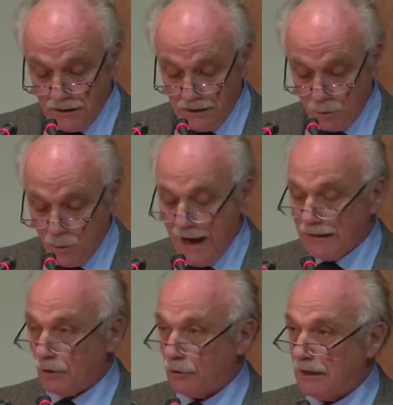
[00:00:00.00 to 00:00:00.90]
il
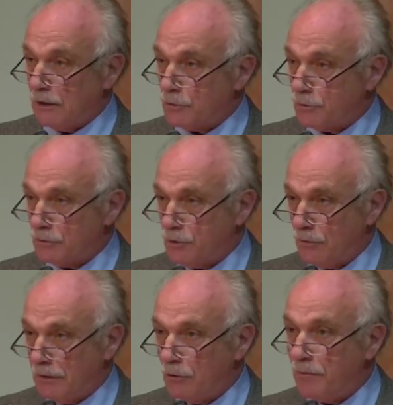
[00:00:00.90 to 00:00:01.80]
quadro della
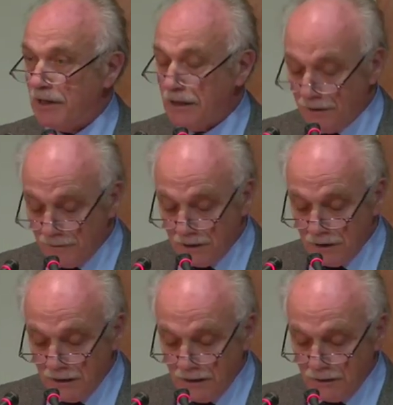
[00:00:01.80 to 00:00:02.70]
costruzione europea
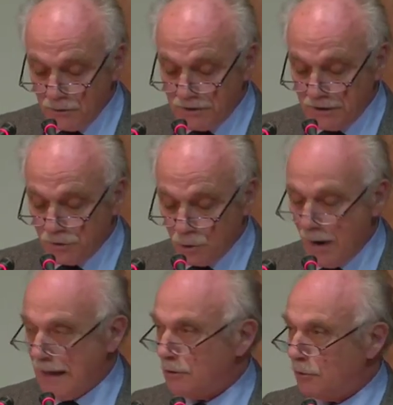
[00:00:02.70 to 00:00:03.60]
e lo stesso
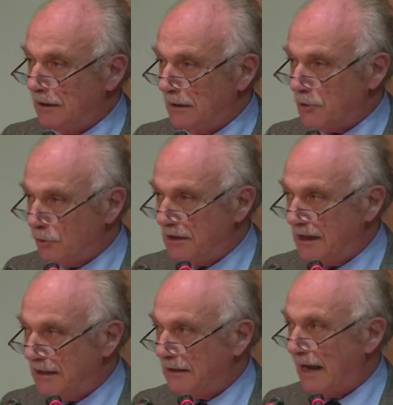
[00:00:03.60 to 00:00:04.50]
quadro della
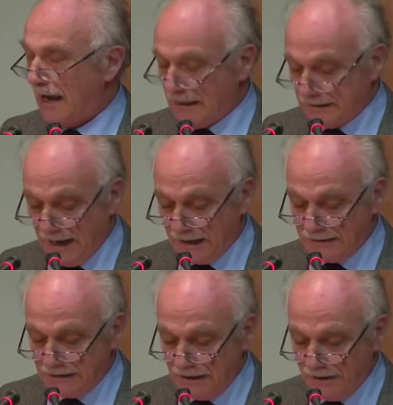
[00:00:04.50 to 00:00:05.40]
solidarietà
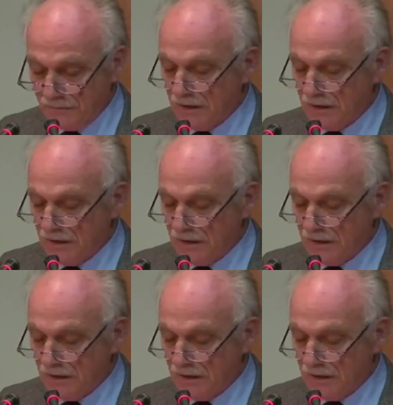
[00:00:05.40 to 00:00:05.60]
atlantica.